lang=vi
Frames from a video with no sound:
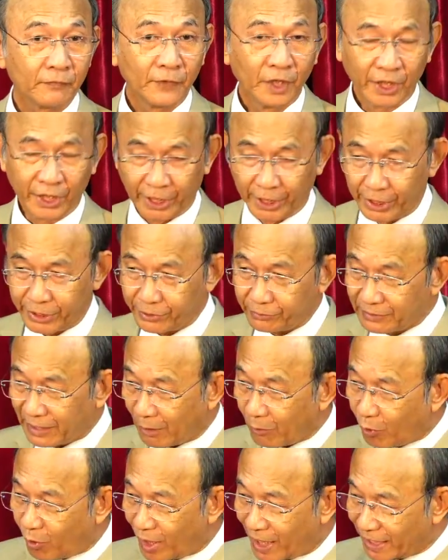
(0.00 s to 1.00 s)
Khi chúng ta
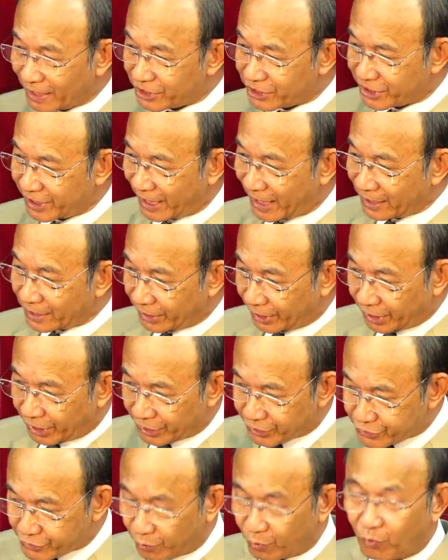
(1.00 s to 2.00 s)
quan sát những người
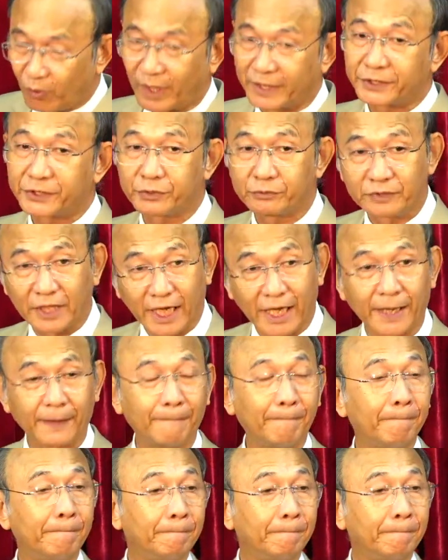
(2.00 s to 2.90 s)
xung quanh chúng ta,